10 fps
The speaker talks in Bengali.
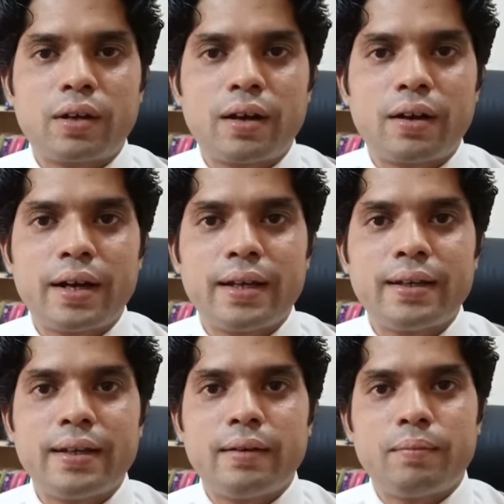করা হয়
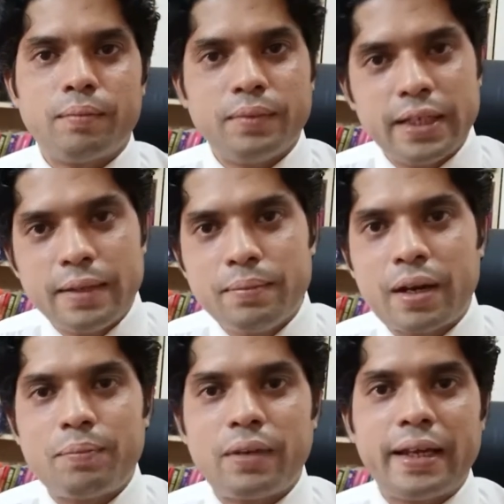এই
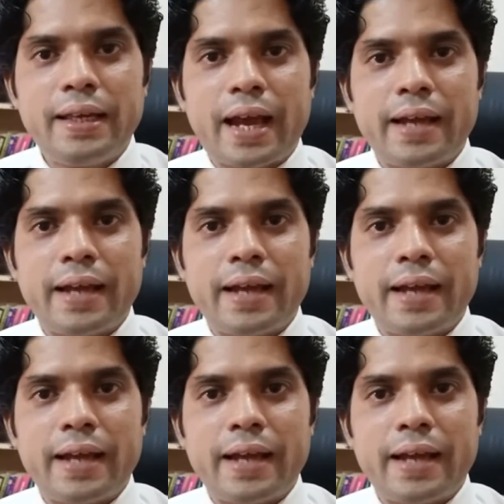মাম এই